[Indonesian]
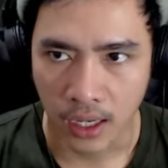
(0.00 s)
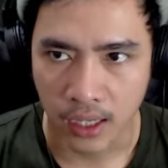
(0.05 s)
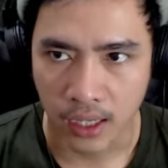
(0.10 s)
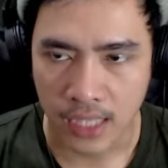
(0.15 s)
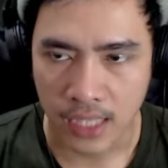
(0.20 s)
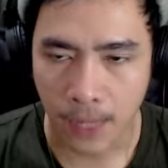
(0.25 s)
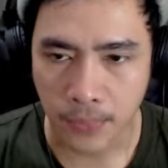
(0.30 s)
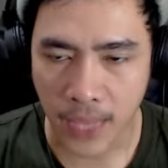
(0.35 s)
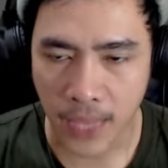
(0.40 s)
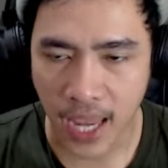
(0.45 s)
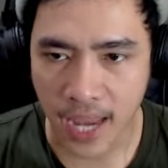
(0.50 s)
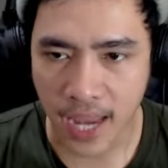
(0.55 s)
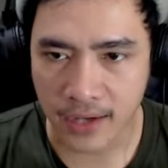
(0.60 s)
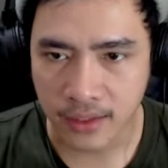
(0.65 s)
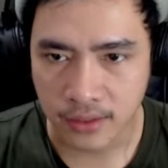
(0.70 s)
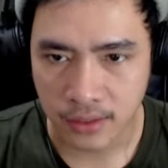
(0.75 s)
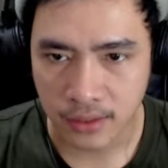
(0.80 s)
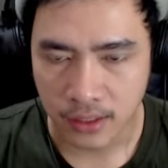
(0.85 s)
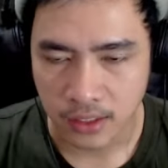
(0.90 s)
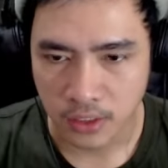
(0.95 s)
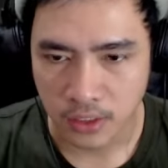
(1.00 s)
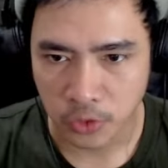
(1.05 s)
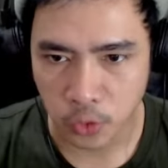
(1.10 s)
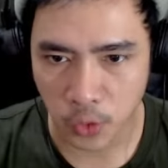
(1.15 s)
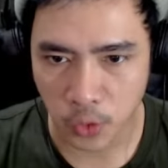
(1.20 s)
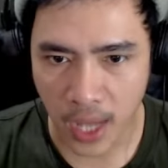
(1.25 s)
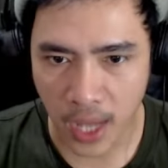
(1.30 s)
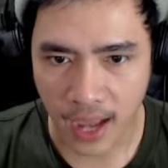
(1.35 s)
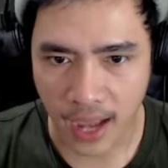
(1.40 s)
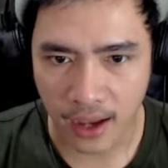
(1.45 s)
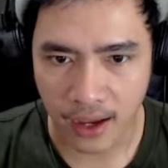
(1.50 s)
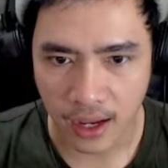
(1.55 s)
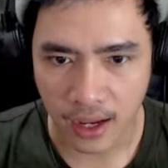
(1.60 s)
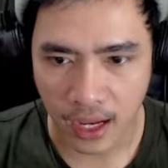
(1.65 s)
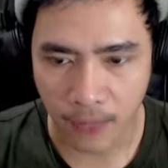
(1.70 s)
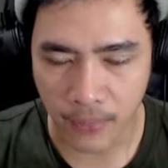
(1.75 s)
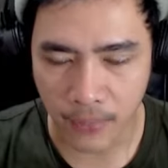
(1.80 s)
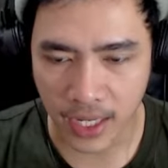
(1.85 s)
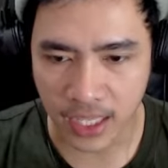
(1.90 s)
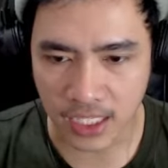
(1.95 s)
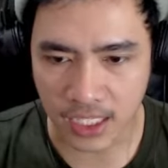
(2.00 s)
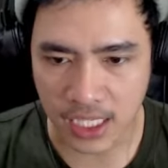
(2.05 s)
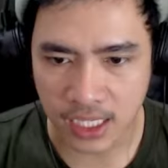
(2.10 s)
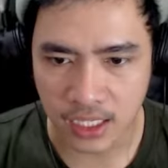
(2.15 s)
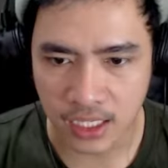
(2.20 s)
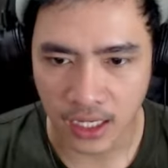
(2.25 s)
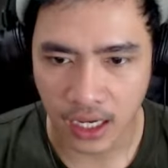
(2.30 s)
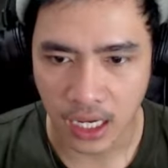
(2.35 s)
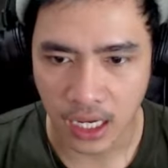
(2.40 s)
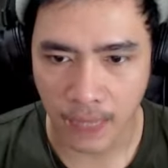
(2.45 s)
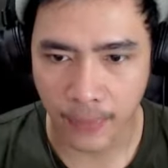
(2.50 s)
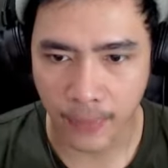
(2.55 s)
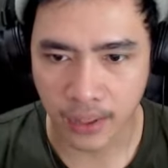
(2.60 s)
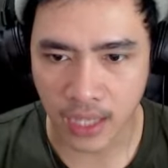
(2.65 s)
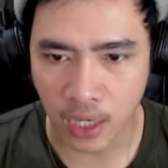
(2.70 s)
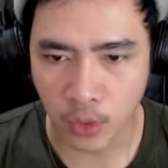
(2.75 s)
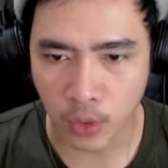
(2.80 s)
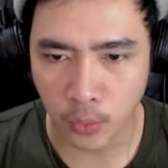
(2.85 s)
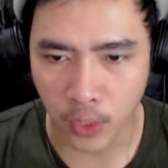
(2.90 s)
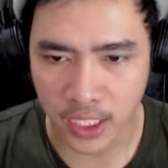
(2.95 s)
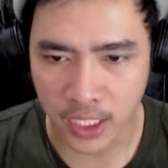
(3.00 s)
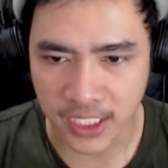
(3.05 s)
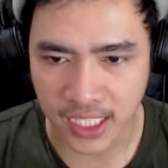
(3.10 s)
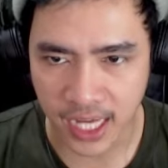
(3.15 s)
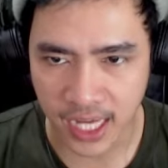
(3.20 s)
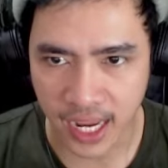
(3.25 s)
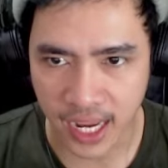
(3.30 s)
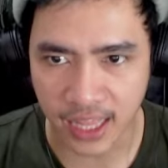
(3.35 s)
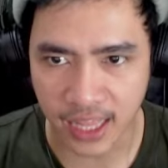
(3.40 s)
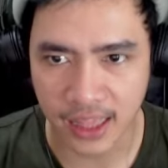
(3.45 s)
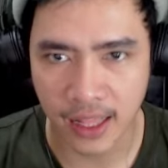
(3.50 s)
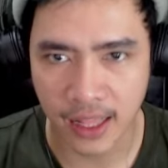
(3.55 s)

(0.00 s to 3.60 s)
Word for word: Kapten, sudah. Apa lagi? Apakah aku boleh istirahat?